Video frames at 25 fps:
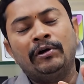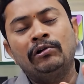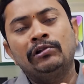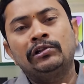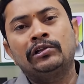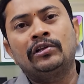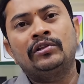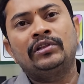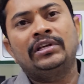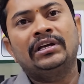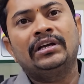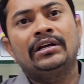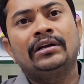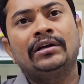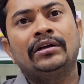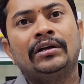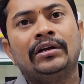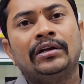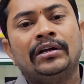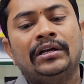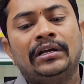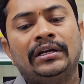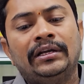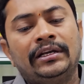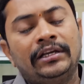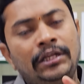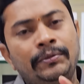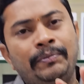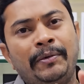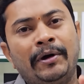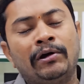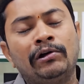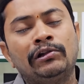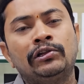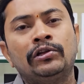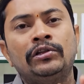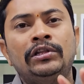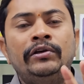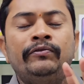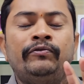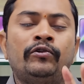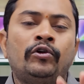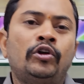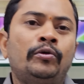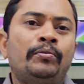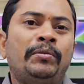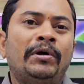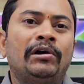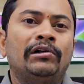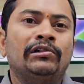పగులుతుంది ఇది పగులుతుంది
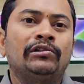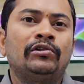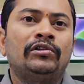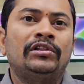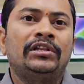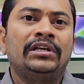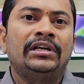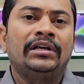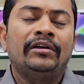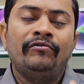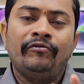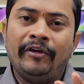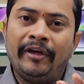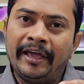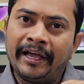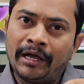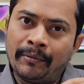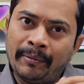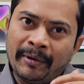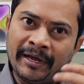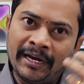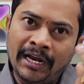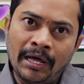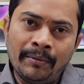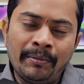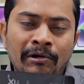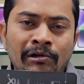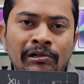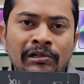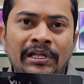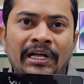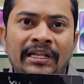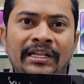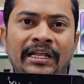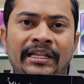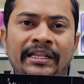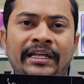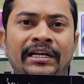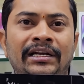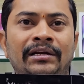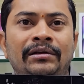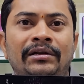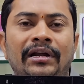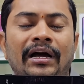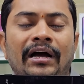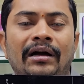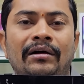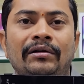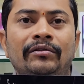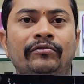ఫోను పగులుతుంది వేకపోయినా పగులుతుంది అదే
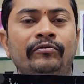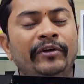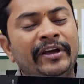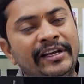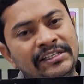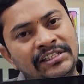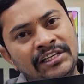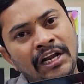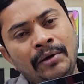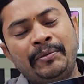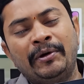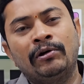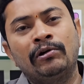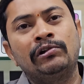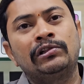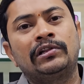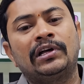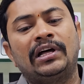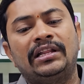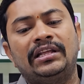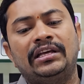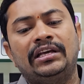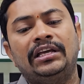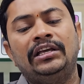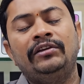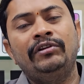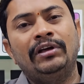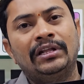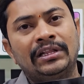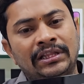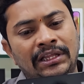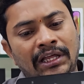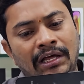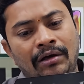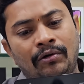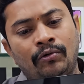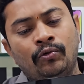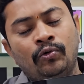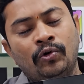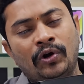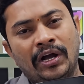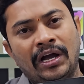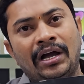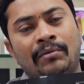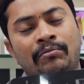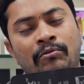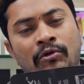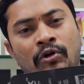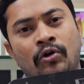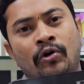వేసినా పగులుతుంది ఇవి అంతా ఊకే
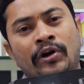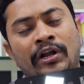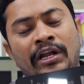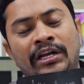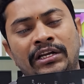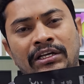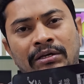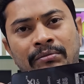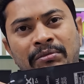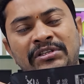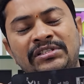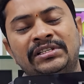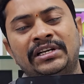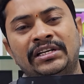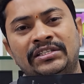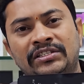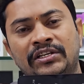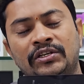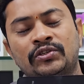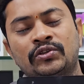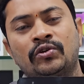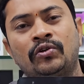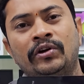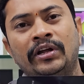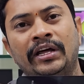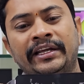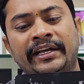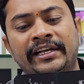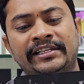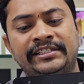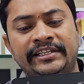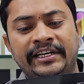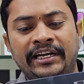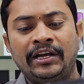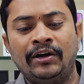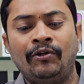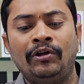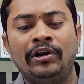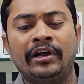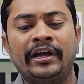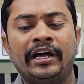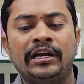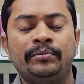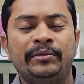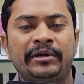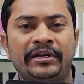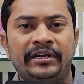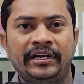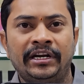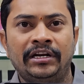అమ్ముకోవడానికి బిజినెస్ చేసుకోవడానికి చైనా వాళ్ళు
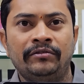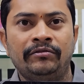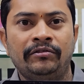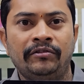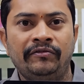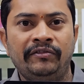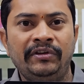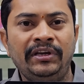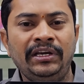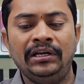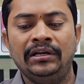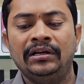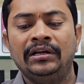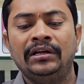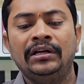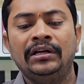కనిపెట్టినవి ఇవి